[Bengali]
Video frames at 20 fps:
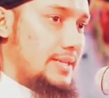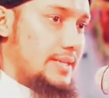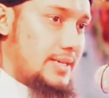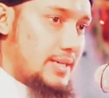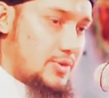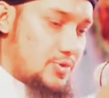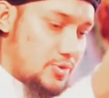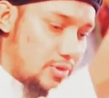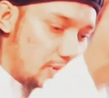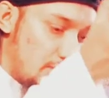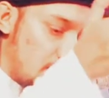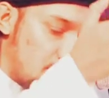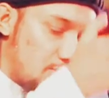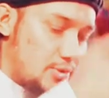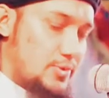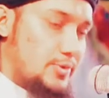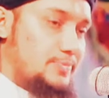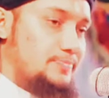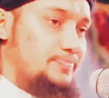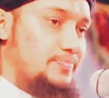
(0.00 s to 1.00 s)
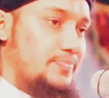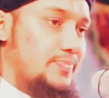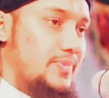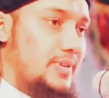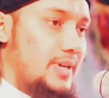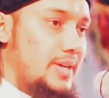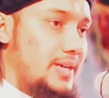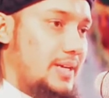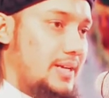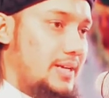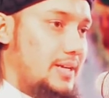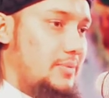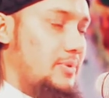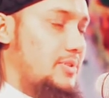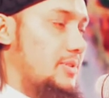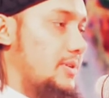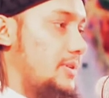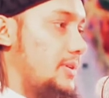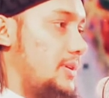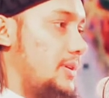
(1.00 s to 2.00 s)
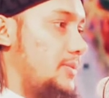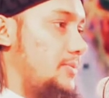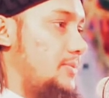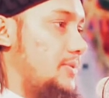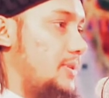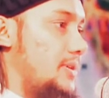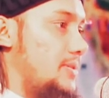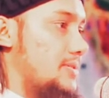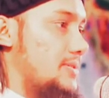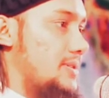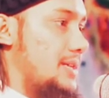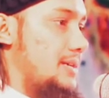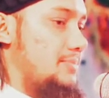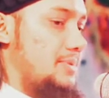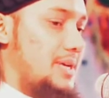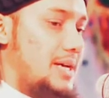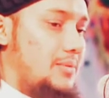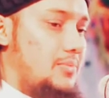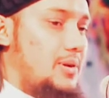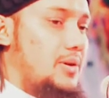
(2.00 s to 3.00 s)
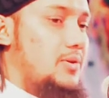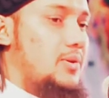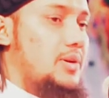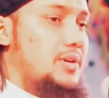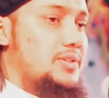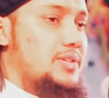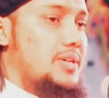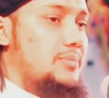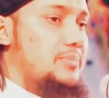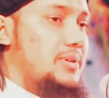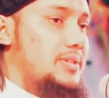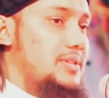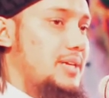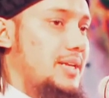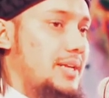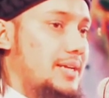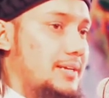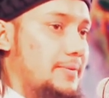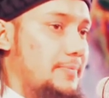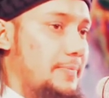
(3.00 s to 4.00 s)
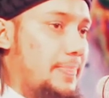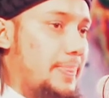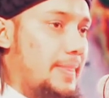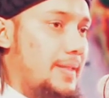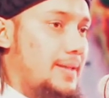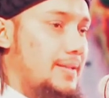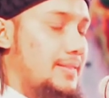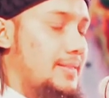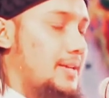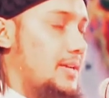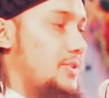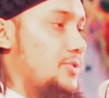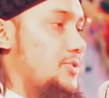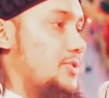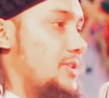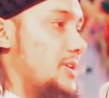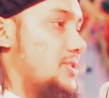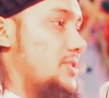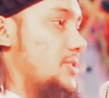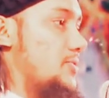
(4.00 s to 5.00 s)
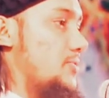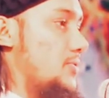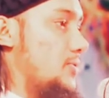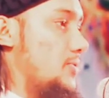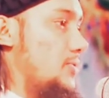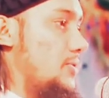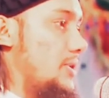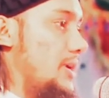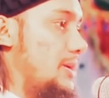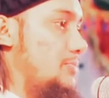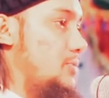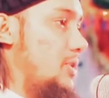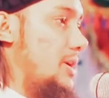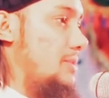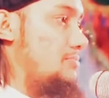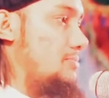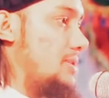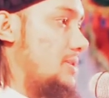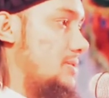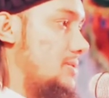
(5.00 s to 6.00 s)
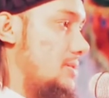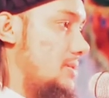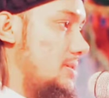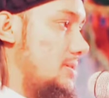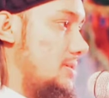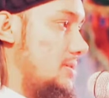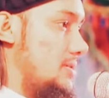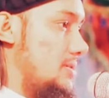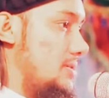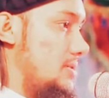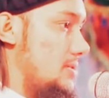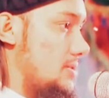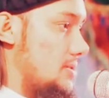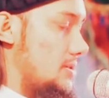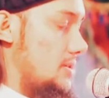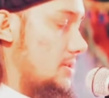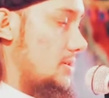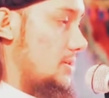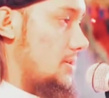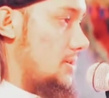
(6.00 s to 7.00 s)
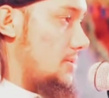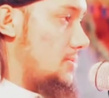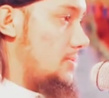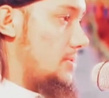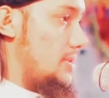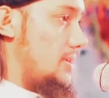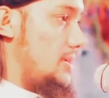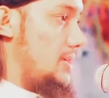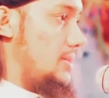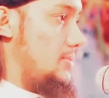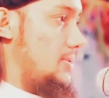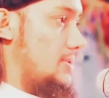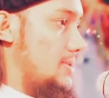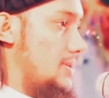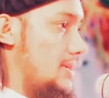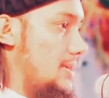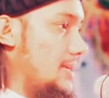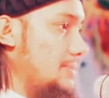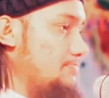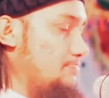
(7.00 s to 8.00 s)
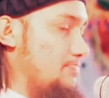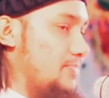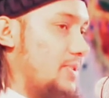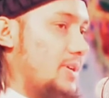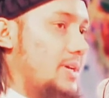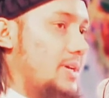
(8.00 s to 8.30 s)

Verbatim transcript: তারা চলে আসলো নবী সাল্লাম কাবা ঘরের সামনে ছিলেন তাকে জিজ্ঞাসা করলো হে মোহাম্মদ সাল্লাম